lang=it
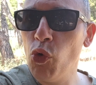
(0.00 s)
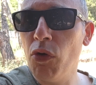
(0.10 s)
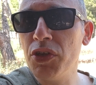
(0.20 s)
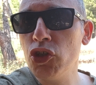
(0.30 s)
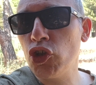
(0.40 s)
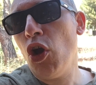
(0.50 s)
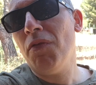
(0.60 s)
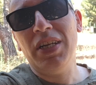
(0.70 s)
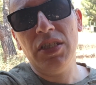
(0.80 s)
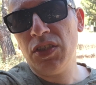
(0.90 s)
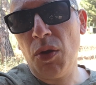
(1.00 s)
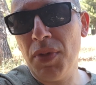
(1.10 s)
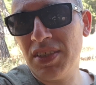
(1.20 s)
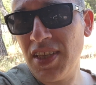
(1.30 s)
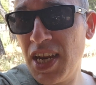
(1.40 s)
nuovi giovani,
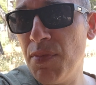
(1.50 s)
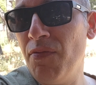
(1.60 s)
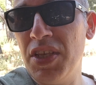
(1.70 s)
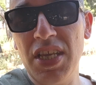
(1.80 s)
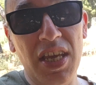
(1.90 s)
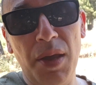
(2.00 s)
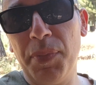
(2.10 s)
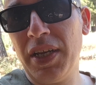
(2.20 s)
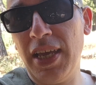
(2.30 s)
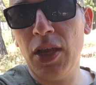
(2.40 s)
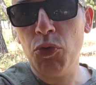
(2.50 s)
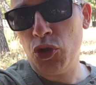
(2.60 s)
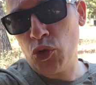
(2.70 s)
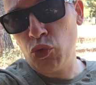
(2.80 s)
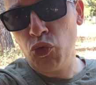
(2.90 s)
insomma staremo a vedere perché in
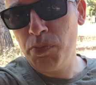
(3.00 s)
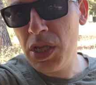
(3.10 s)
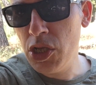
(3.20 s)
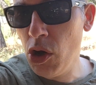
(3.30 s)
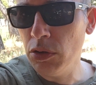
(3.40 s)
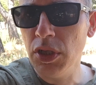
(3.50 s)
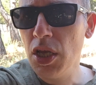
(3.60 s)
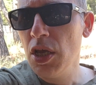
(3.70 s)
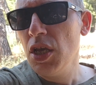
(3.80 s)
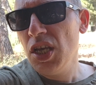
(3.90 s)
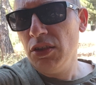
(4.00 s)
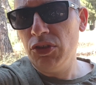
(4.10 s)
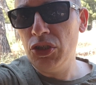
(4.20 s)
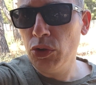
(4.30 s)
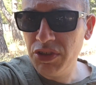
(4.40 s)
questo turbiglione
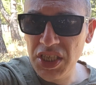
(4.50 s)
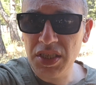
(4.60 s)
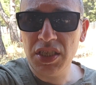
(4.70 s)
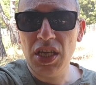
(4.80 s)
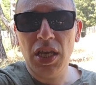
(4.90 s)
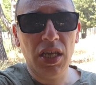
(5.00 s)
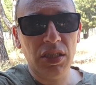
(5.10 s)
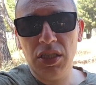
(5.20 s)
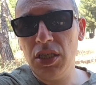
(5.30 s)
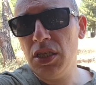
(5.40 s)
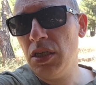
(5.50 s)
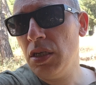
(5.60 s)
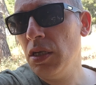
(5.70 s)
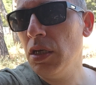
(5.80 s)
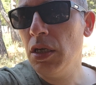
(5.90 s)
di notizie,
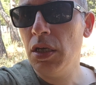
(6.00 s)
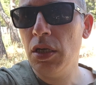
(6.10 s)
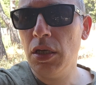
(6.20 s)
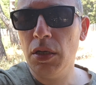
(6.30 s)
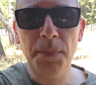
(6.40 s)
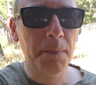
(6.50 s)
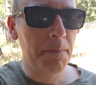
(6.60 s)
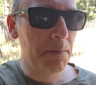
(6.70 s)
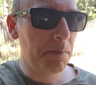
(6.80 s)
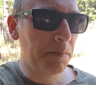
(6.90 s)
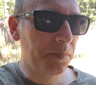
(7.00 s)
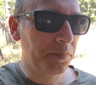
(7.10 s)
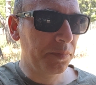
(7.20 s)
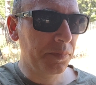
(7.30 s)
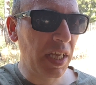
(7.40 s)
di
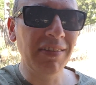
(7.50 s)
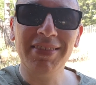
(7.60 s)
ehm, eh,